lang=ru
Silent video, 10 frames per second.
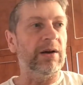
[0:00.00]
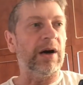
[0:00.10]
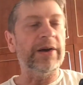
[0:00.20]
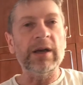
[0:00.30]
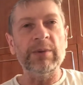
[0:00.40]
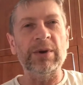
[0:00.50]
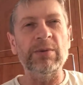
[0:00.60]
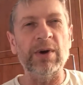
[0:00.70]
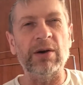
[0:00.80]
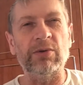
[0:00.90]
А я не
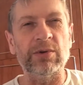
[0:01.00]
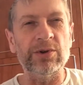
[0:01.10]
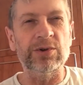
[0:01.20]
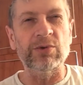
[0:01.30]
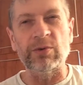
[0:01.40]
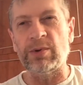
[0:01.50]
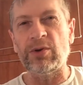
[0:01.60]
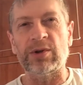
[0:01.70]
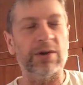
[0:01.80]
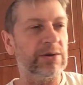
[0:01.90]
понимаю, говорю, для чего вы
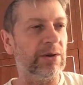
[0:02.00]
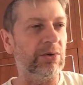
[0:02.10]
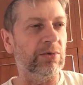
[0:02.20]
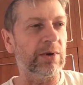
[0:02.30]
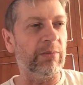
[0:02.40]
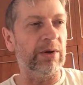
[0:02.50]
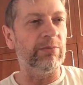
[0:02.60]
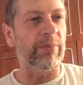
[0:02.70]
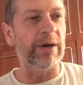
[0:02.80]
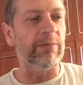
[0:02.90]
берете эти здоровые
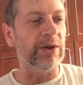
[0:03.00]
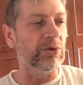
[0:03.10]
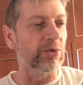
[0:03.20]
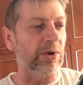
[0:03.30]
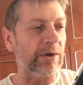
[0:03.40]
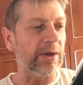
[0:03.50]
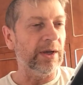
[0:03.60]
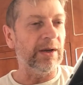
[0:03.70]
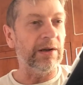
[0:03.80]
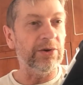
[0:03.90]
бандуры?
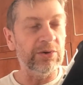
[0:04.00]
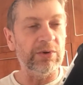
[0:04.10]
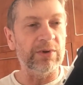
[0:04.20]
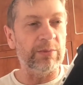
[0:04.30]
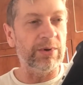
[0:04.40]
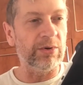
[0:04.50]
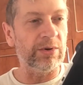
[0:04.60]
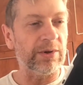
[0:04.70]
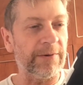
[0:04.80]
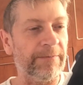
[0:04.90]
Для чего вы их
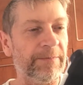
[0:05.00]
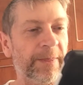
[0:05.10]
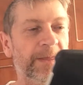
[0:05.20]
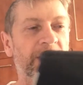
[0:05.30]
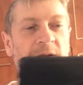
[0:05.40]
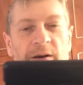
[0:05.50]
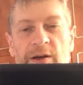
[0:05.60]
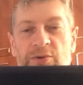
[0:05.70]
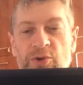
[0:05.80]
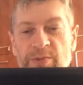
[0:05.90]
берете?
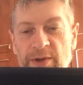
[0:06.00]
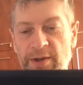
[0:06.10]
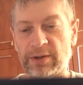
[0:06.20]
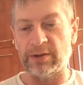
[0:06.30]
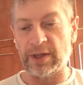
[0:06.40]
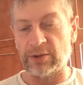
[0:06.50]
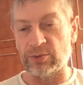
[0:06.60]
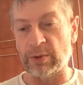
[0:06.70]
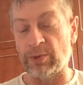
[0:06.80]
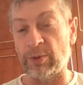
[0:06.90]
А, чтобы надо,
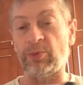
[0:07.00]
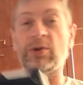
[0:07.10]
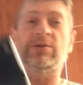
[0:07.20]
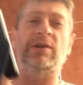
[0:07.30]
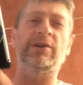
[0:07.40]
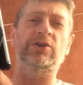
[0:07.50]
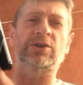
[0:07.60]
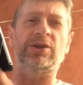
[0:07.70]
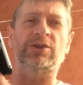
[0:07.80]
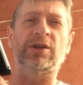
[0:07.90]
чтобы было пользоваться,
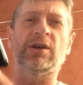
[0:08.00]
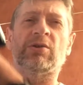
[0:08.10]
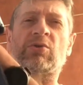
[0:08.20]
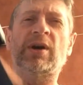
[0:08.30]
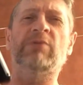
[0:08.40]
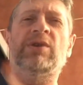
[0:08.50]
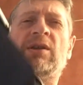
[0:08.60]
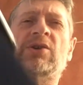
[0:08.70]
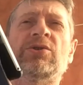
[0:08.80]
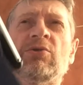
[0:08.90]
лежишь, рука у тебя
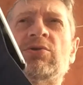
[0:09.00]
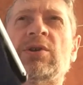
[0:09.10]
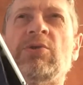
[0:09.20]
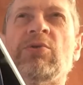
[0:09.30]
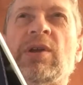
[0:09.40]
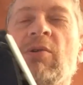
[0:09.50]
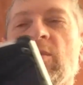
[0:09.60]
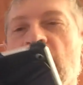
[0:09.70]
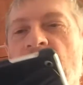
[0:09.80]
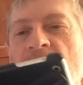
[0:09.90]
даже не устает, а вот
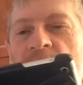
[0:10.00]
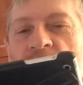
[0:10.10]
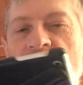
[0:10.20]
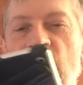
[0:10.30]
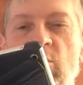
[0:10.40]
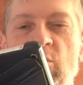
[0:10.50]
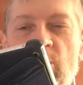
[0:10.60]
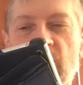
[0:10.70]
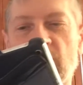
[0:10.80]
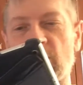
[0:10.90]
эта бандура
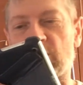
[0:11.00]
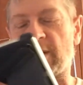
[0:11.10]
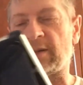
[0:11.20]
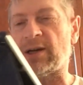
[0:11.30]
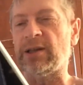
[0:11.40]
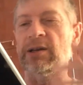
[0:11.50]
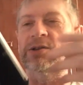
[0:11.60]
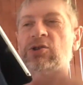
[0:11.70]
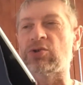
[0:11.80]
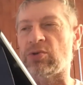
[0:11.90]
неудобно держать, она
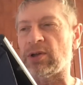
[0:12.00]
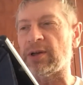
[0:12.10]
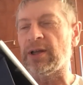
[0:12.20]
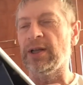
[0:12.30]
тяжелая.